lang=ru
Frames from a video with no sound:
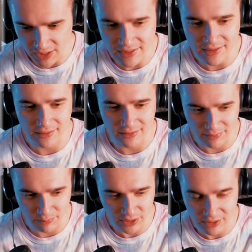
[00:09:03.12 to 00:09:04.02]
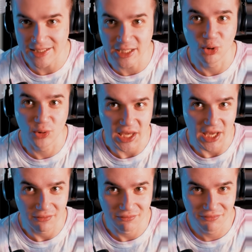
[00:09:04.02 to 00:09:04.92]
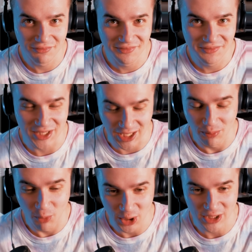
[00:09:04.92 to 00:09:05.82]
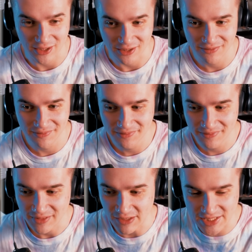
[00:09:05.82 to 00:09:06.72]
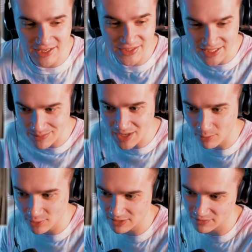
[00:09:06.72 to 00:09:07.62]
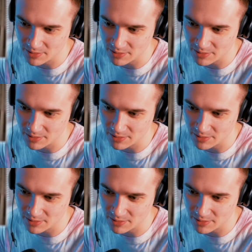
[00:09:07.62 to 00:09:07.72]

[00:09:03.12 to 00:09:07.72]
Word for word: были... Был дед-людоед. Дед-монстр. И, вся, и вся семья монстров.